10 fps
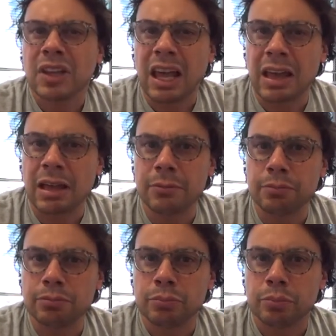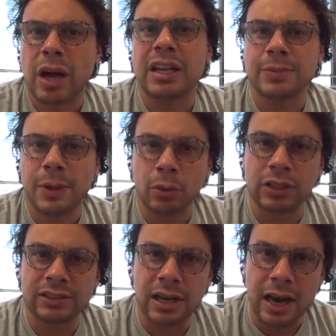Quedan varias
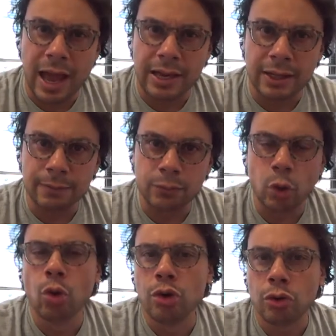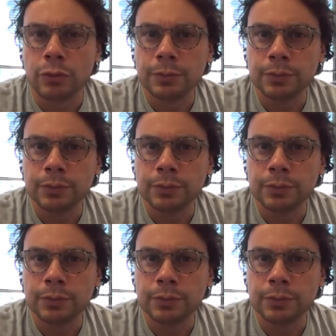preguntas en el aire. Uno,